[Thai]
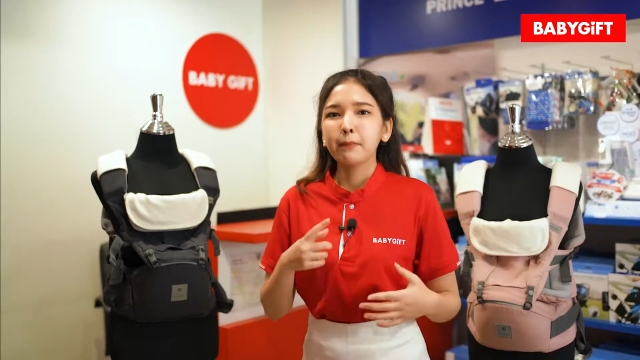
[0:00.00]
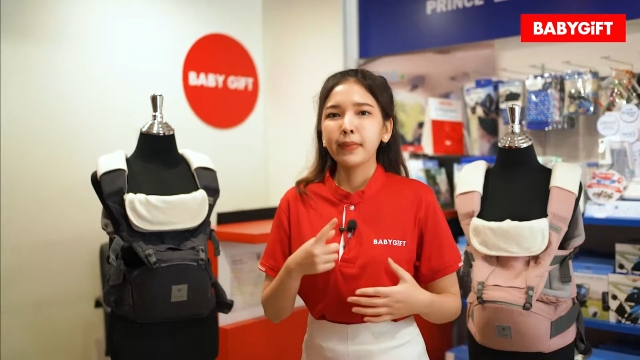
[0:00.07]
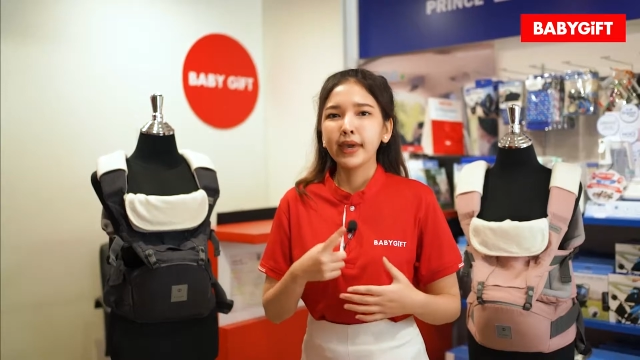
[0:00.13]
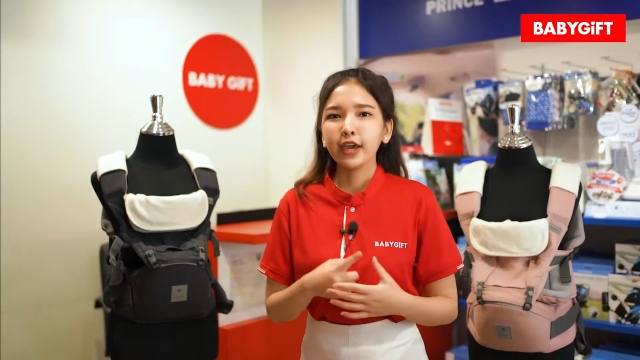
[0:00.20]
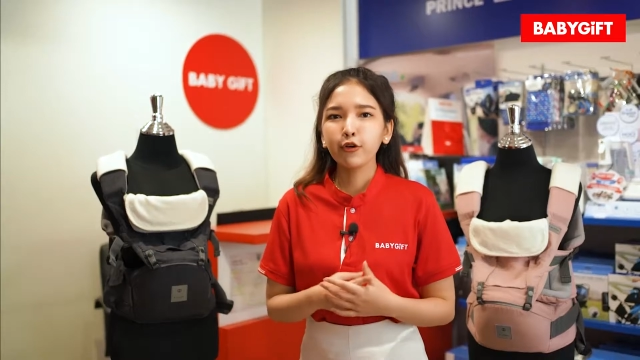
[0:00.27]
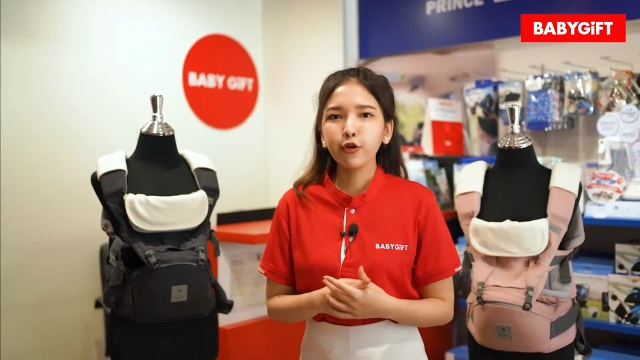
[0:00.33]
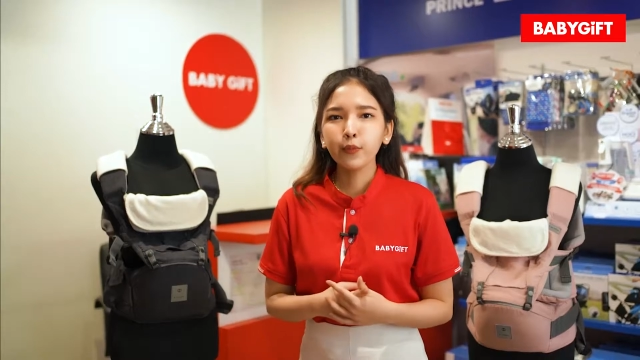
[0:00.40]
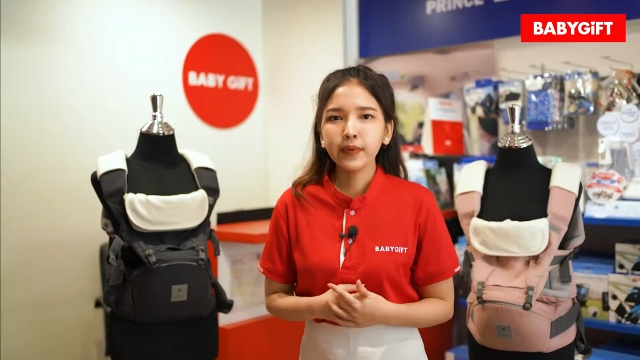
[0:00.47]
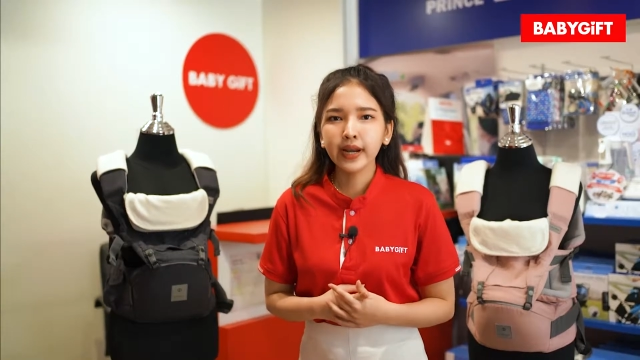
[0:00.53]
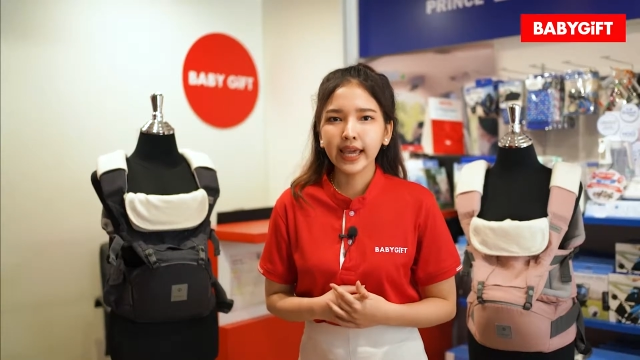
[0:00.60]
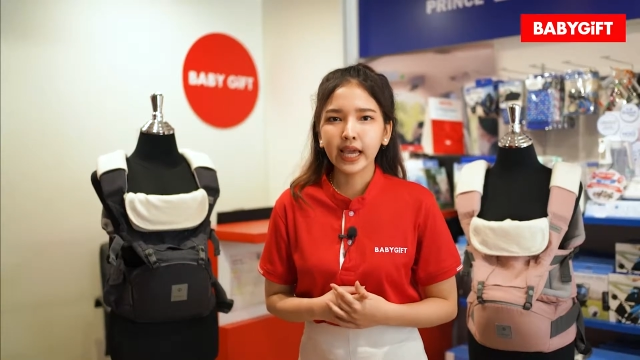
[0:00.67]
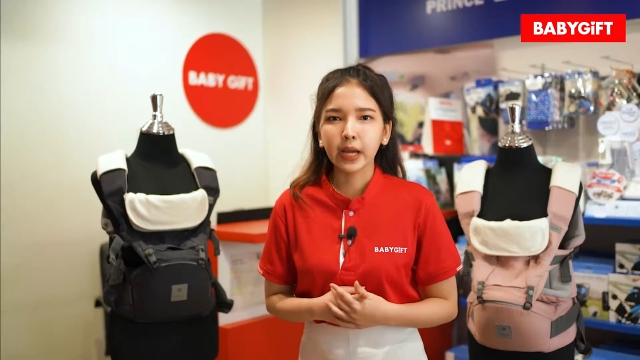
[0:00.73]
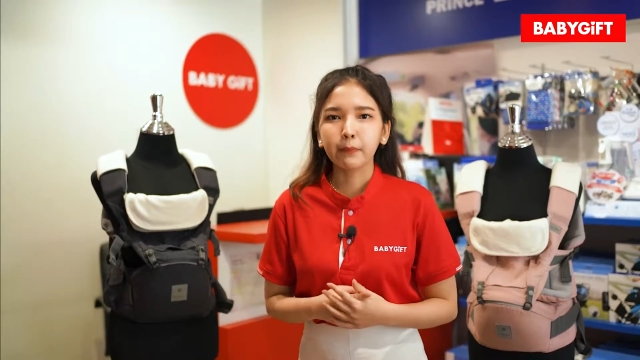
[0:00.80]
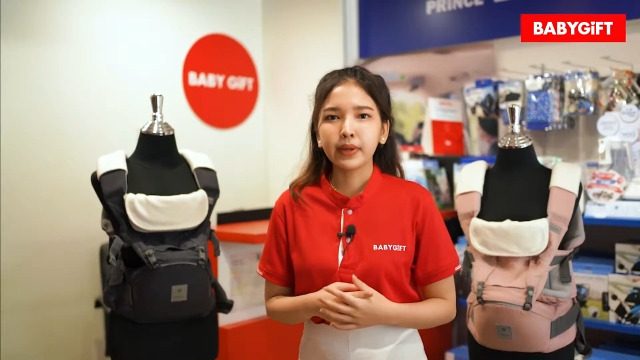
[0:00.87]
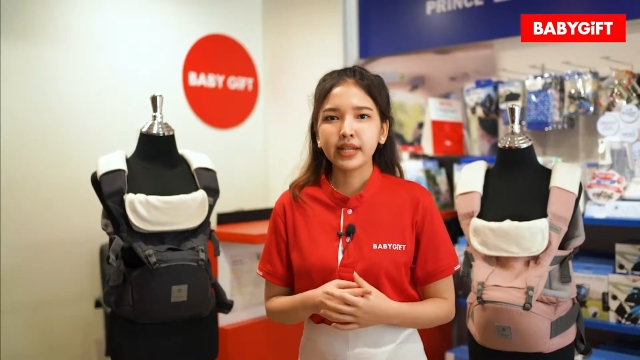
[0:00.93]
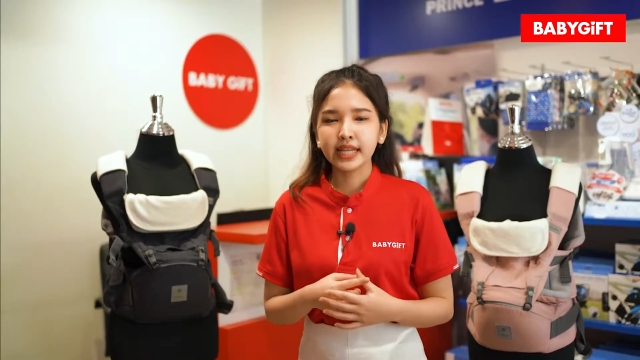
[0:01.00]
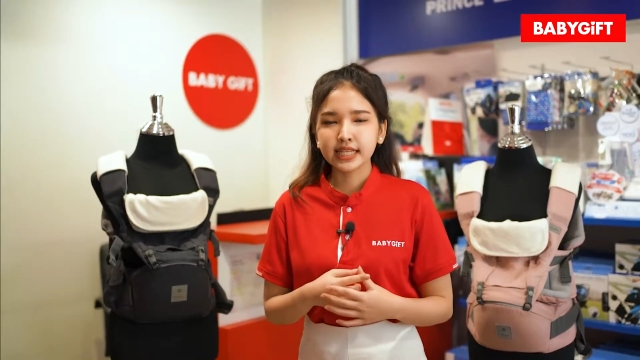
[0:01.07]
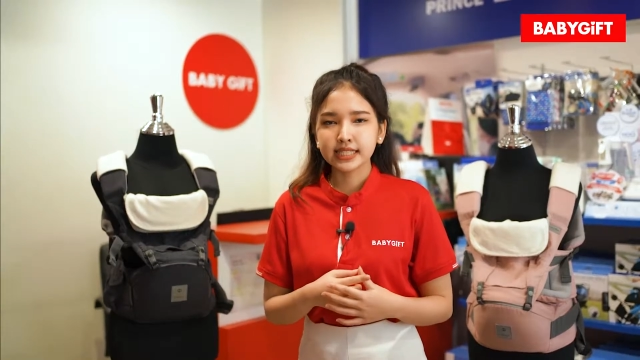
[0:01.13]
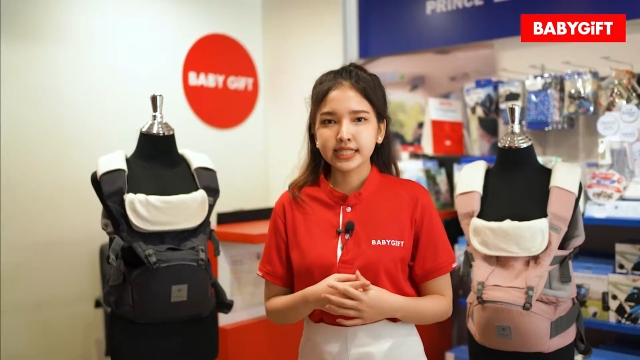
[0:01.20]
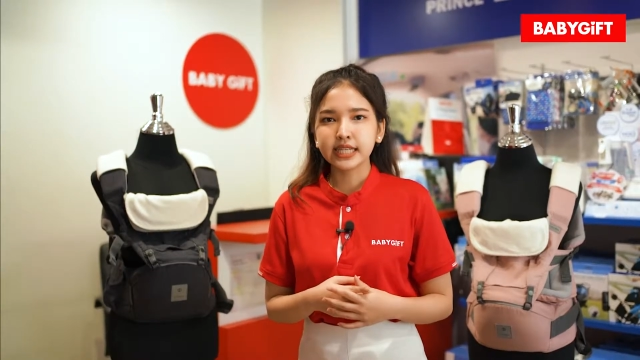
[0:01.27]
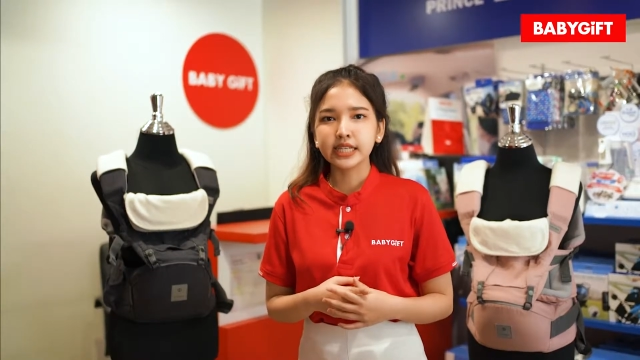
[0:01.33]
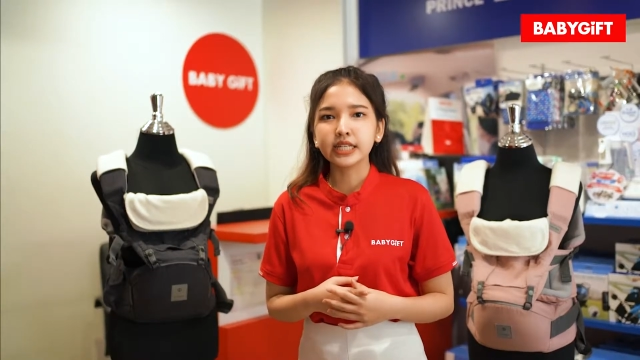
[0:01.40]
เป้อุ้มเด็กเป็น
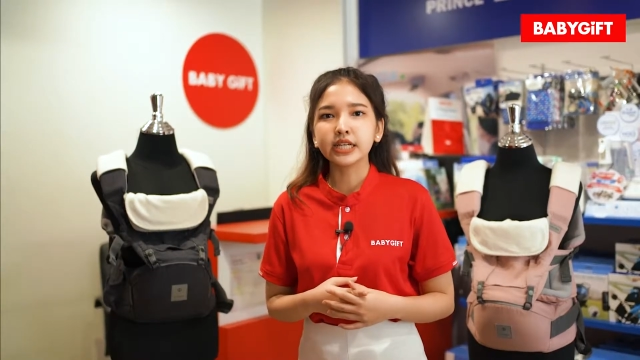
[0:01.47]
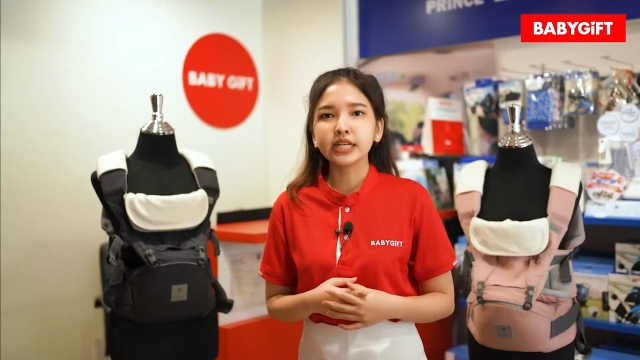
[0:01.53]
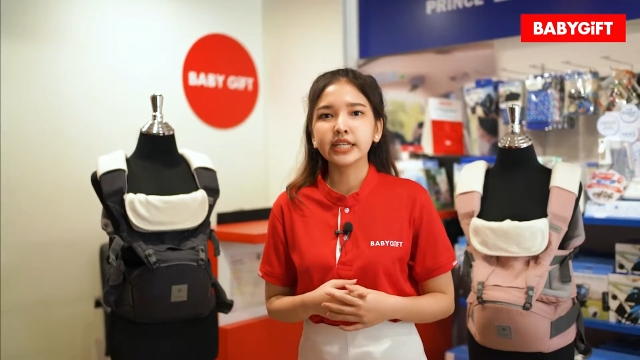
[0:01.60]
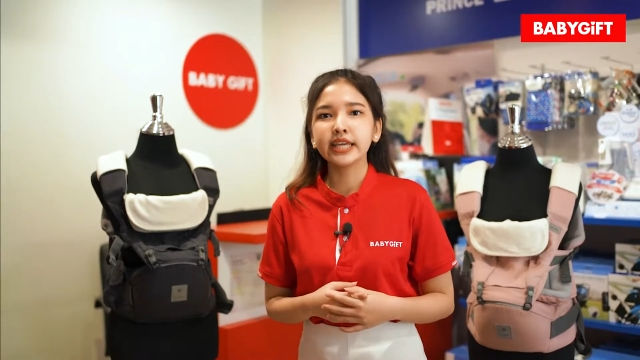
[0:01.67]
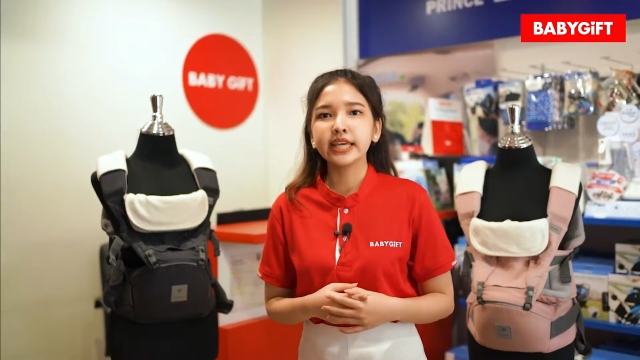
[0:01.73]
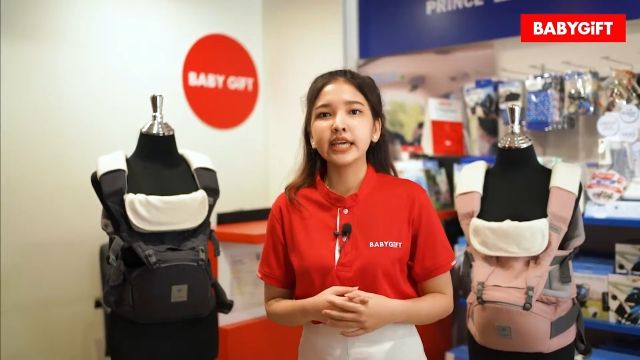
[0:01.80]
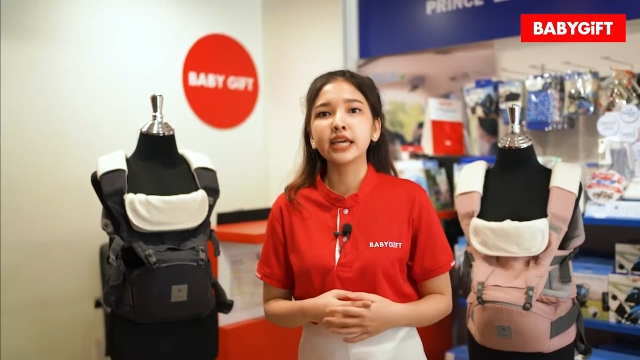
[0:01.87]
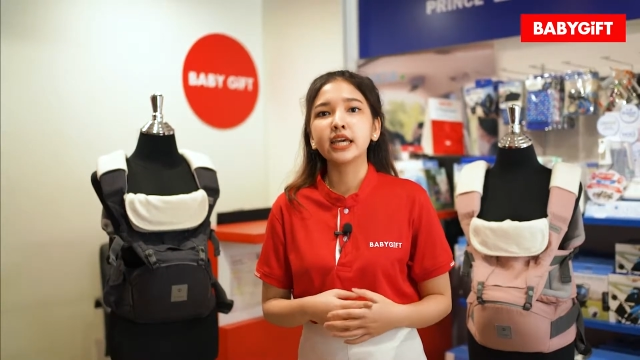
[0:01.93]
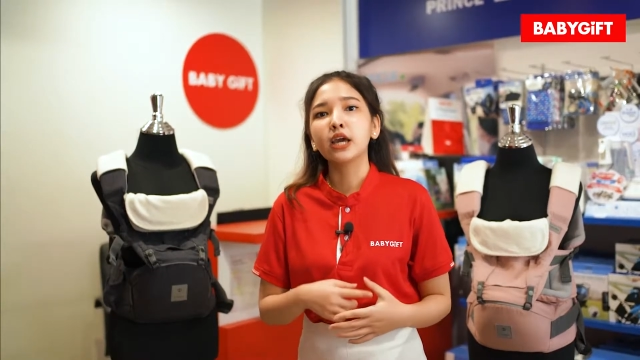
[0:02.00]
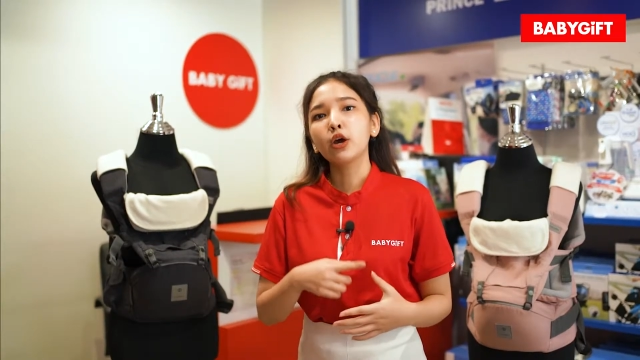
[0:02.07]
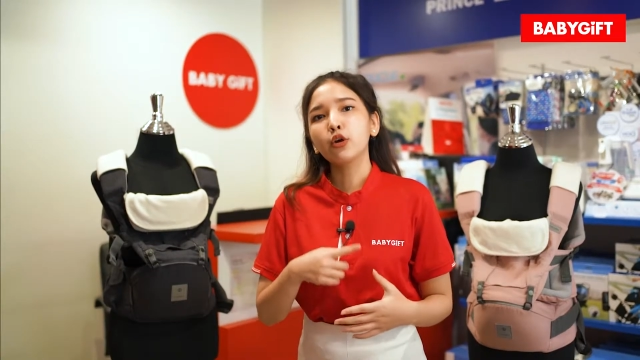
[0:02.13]
อีกสิ่งหนึ่งที่